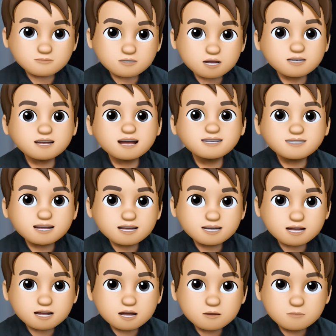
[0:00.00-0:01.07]
నాకు తెలుసా
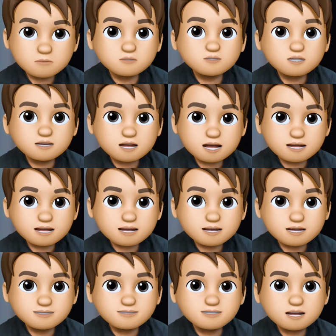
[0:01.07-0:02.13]
ఆ పుస్తల కార్యాలు
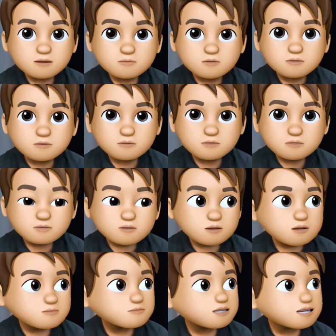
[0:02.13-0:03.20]
రాసింది ఎవరో
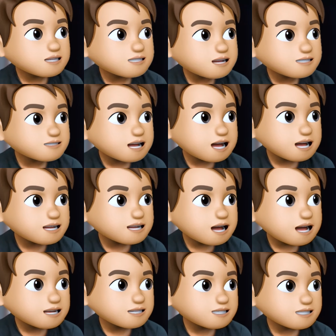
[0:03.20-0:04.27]
వీడికి తెలుసా లేదా
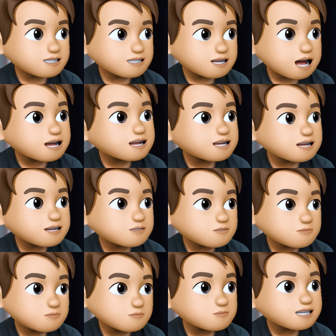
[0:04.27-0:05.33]
అని అడిగాను
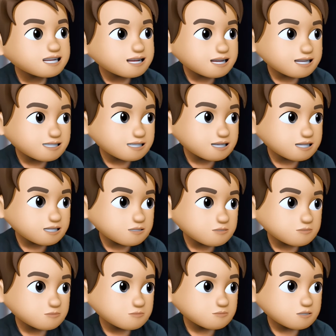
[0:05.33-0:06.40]
వీడికి తెలియదు
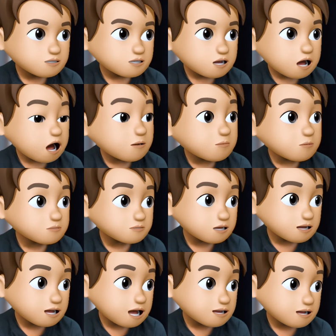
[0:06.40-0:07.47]
ఆ పుస్తల
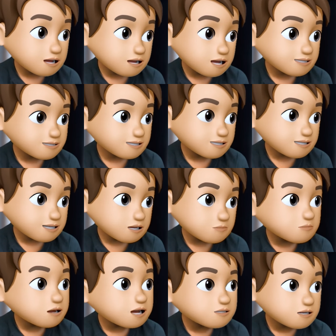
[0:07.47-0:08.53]
కార్యాలు రాసింది
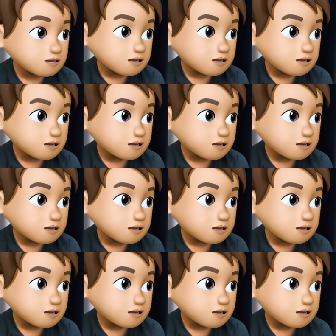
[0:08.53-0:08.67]
పేతురు